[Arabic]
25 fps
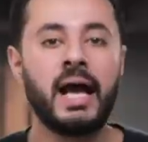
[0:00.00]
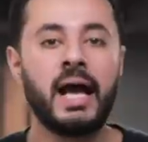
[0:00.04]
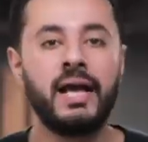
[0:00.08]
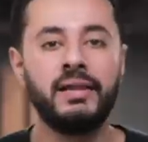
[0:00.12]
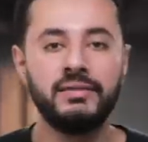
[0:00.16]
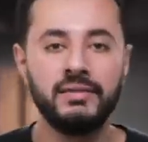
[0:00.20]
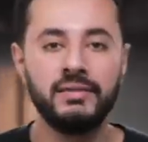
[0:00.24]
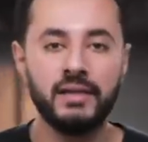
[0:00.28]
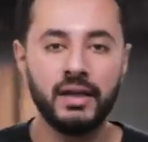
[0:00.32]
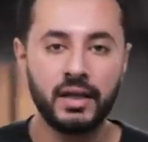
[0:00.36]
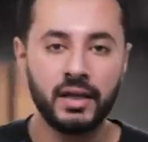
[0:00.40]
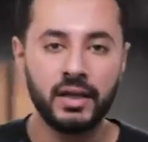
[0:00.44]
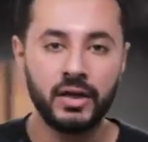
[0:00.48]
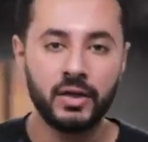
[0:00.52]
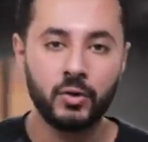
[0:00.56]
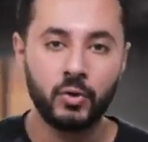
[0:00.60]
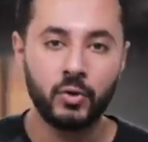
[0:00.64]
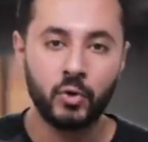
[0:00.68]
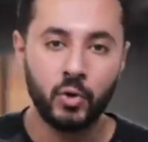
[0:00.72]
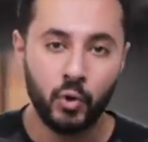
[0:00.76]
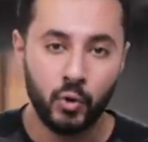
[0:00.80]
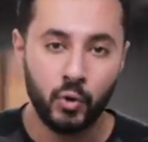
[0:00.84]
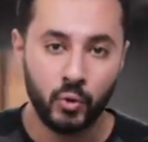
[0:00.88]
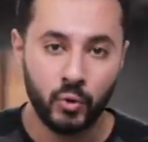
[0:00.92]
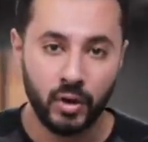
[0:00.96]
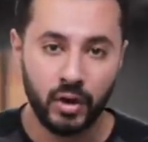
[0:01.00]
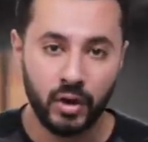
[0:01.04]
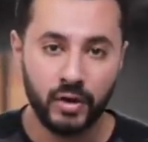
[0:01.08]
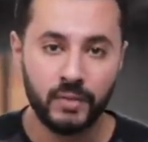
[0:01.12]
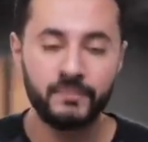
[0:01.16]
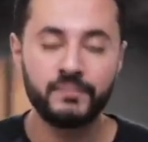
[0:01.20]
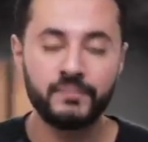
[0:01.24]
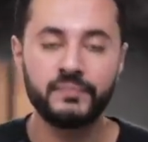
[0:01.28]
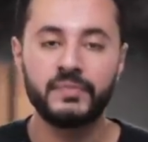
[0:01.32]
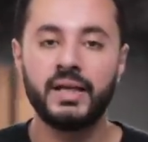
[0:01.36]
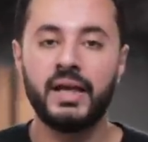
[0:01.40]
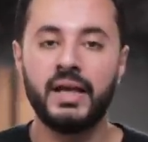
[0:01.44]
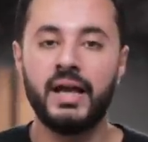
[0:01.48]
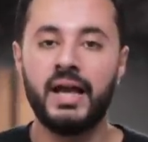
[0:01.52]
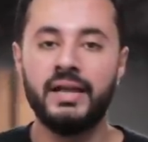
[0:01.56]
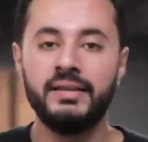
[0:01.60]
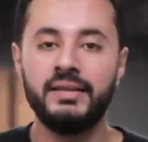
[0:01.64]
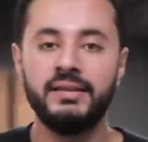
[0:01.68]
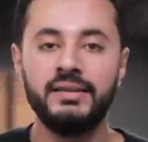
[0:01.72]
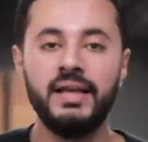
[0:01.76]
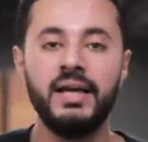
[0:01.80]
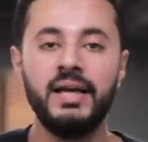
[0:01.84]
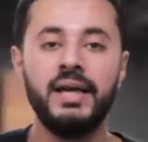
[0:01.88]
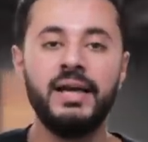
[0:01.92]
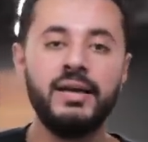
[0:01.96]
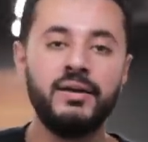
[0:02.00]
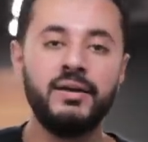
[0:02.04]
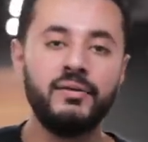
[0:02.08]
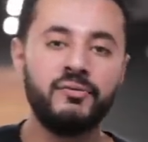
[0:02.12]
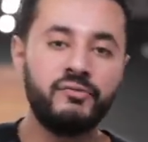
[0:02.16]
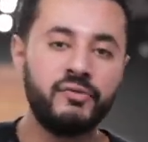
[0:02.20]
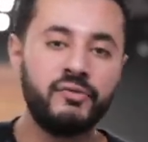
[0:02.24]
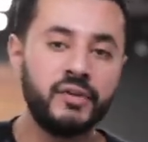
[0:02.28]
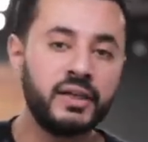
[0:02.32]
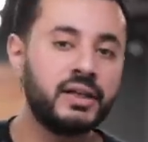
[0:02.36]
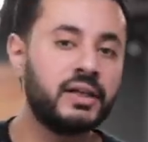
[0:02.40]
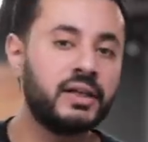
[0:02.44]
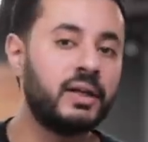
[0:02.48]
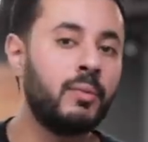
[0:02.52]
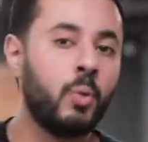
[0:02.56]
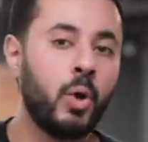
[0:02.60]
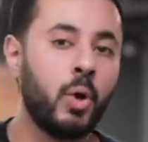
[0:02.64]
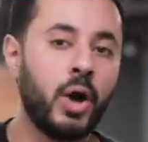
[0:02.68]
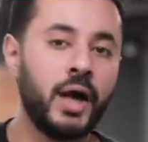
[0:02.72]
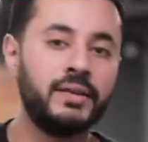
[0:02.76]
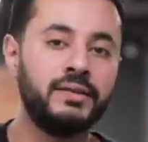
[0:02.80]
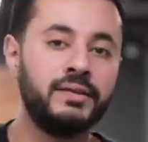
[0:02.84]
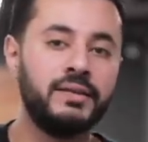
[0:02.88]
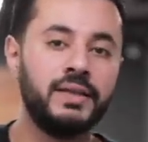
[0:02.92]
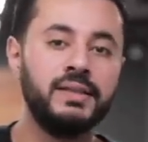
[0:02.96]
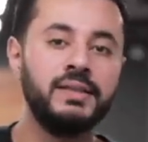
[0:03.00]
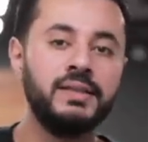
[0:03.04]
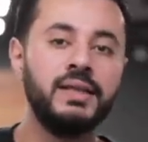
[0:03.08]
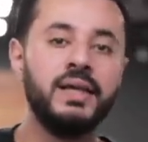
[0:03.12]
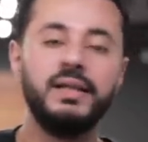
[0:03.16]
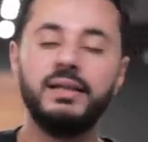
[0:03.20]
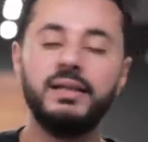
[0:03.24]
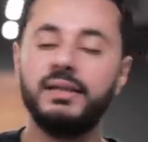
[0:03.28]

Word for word: عندها كورة عندها فكرة محددة